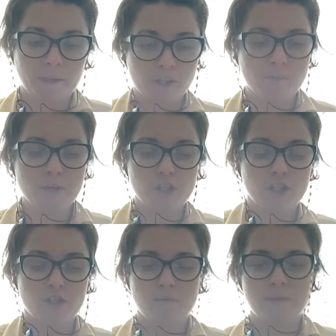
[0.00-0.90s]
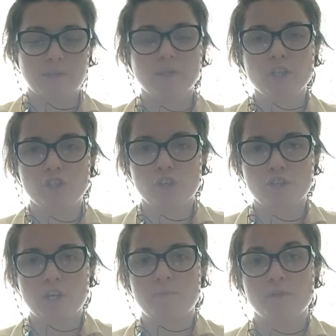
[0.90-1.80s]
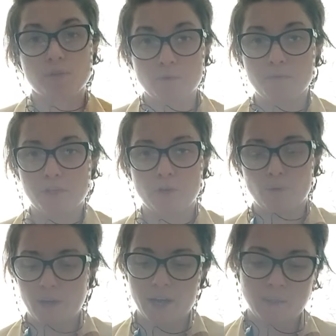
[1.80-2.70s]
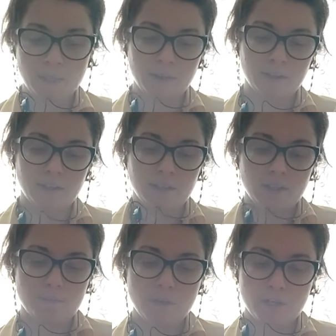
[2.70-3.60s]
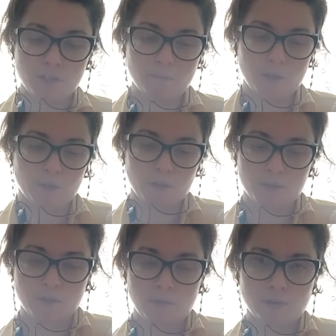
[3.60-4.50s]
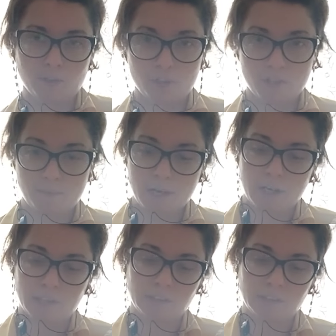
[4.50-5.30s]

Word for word: Także myślcie sobie, zamknijcie oczy albo się skupcie ogólnie. Myśl sobie o tej osobie, o tych osobach.